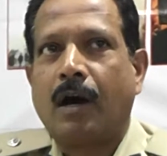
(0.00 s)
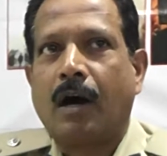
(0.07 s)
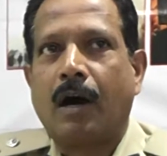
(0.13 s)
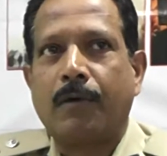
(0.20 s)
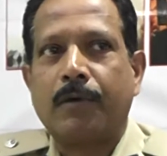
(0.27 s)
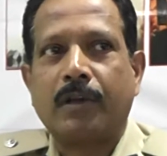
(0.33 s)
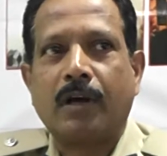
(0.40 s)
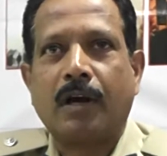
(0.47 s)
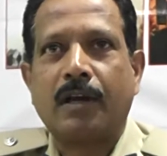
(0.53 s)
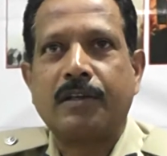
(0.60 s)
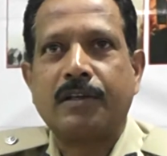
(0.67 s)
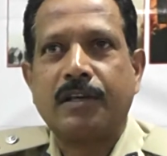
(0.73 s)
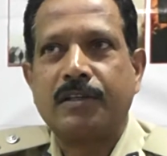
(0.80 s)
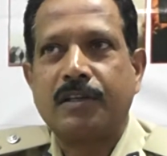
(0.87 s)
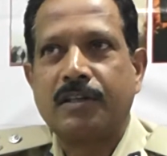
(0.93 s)
ఆ విధంగా
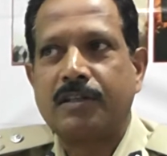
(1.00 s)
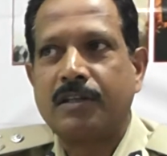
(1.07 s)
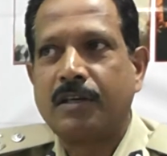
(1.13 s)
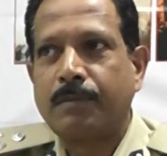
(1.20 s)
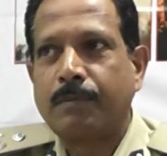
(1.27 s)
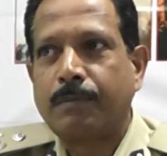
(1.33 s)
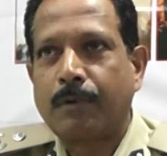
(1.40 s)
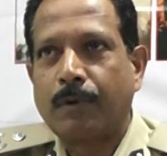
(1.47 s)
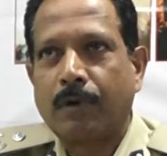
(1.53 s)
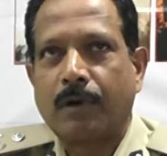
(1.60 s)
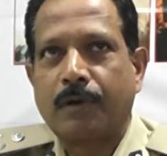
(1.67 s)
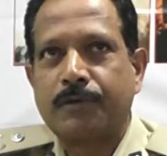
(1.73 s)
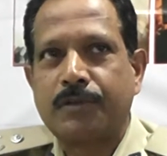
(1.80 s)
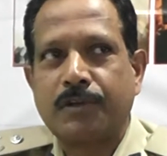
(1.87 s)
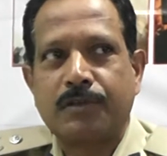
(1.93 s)
డిజైన్ చేసి
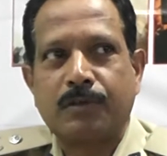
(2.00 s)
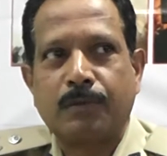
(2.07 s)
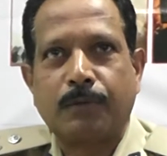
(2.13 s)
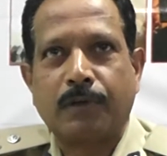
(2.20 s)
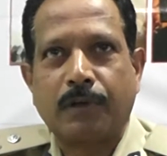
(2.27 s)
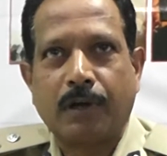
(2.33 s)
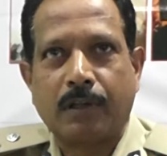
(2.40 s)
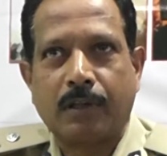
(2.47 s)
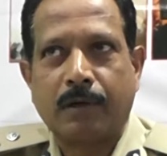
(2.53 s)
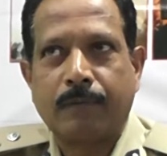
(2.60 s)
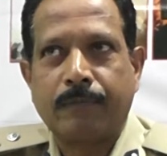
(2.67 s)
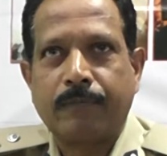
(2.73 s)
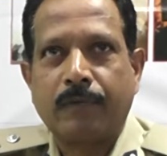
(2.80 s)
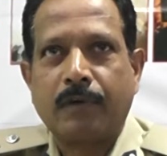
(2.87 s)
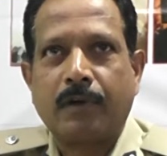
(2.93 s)
ప్రోగ్రామ్స్ చేస్తూ ముందుకెళ్తున్నాం
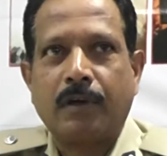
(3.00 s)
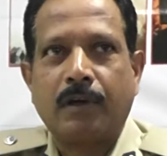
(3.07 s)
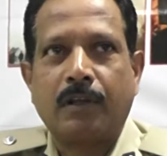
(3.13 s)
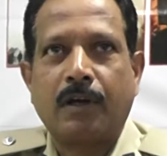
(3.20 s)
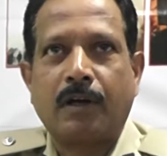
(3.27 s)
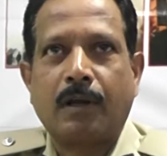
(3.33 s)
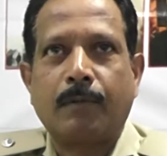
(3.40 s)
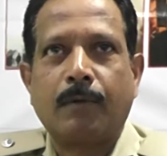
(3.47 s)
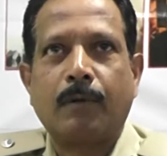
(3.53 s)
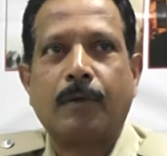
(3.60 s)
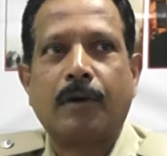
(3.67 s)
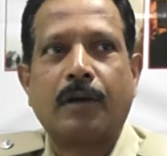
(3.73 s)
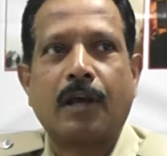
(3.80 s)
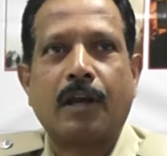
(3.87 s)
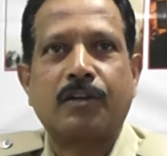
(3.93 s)
ఇదే టైంలో
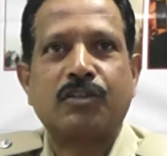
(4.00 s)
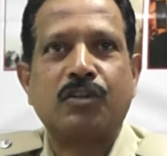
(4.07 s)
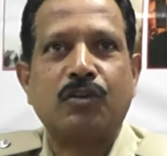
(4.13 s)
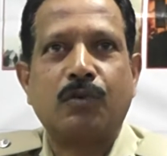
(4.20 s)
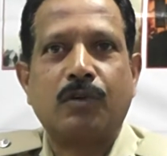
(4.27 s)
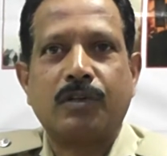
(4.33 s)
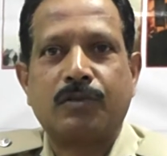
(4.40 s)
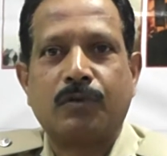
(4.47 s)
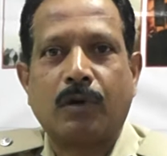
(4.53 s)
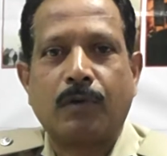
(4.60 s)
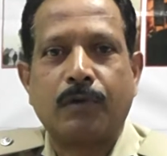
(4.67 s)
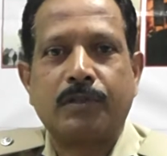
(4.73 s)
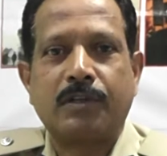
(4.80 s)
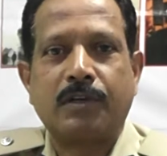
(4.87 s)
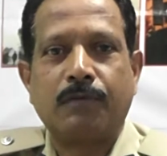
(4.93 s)
మనకి ఎలక్షన్ డ్యూటీస్ కూడా
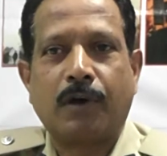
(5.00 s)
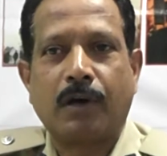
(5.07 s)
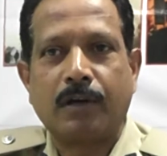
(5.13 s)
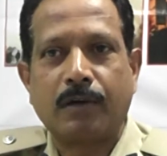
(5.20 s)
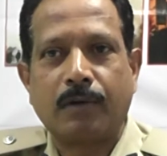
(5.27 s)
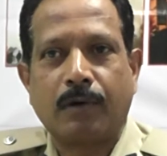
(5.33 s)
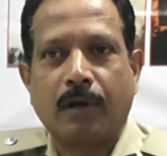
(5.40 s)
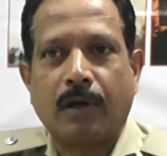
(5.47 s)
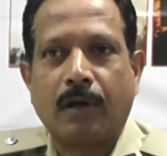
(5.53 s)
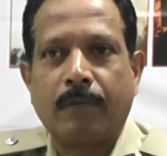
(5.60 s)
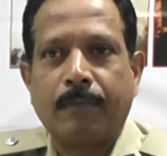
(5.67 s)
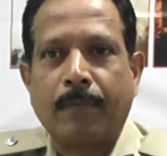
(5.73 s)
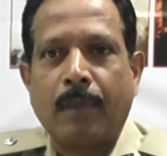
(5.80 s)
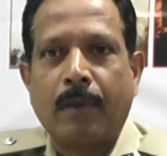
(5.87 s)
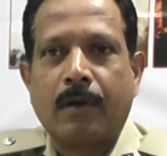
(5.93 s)
వచ్చినాయి వాటిని కూడా
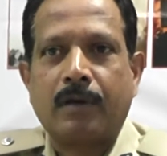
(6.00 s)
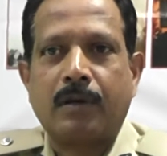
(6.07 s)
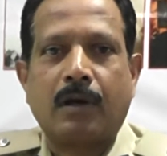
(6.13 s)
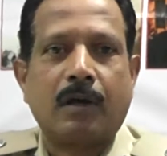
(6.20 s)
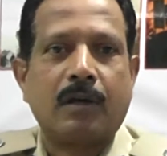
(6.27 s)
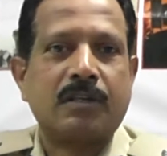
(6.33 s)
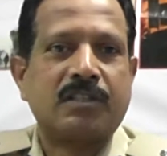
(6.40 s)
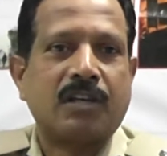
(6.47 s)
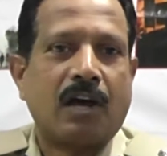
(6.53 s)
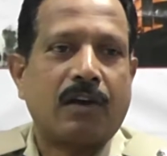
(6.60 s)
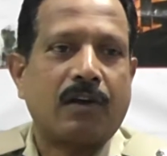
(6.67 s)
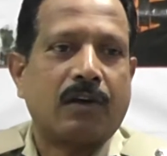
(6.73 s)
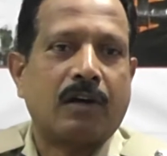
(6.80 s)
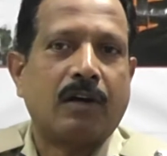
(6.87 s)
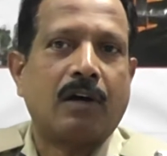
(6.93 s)
సార్
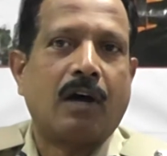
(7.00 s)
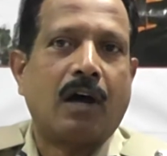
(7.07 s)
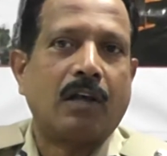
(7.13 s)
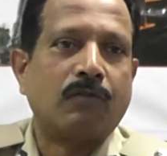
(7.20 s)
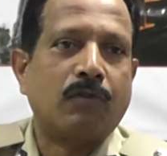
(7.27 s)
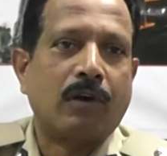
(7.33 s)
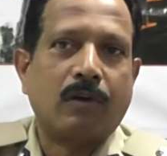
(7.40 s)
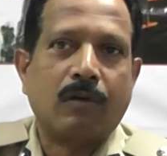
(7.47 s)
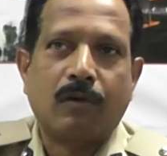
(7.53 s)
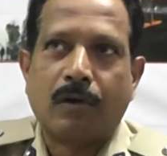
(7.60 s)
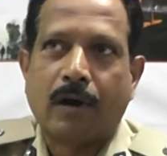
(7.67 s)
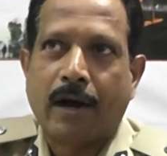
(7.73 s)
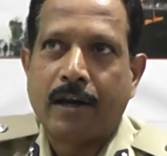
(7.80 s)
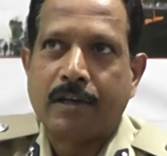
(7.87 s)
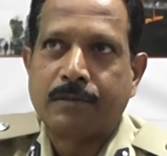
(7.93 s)
యొక్క ఆధ్వర్యంలో
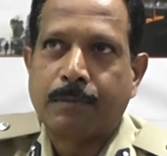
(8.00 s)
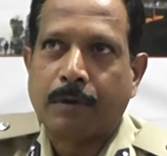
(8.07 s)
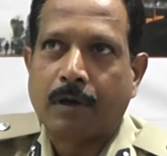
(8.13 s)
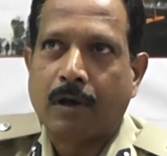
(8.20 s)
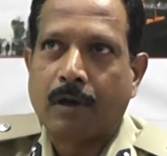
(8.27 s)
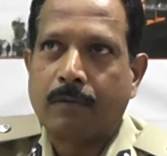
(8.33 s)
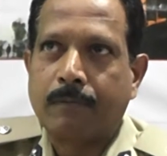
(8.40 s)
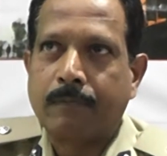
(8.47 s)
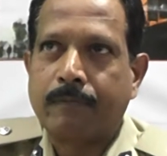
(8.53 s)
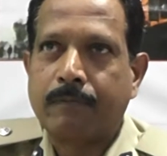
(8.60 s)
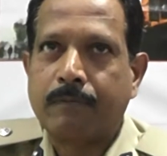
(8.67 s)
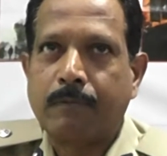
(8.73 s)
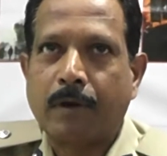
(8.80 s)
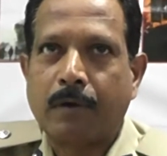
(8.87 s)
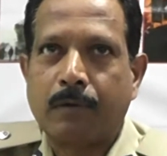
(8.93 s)
గైడెన్స్ ప్రకారం
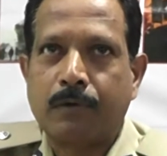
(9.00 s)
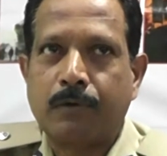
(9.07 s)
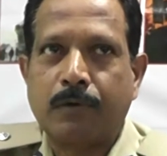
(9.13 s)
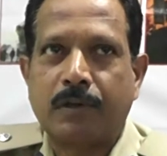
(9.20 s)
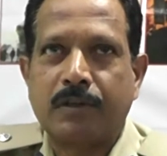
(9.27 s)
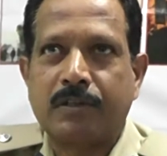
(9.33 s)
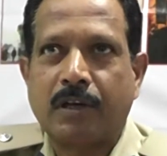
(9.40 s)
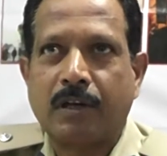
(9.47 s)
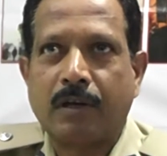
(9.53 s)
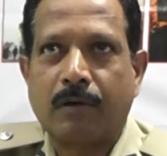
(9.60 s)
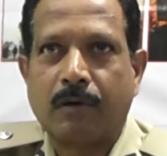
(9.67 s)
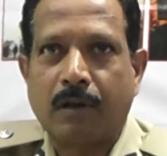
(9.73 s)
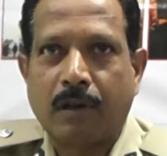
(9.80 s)
మేము డ్యూటీస్ అన్నీ కూడా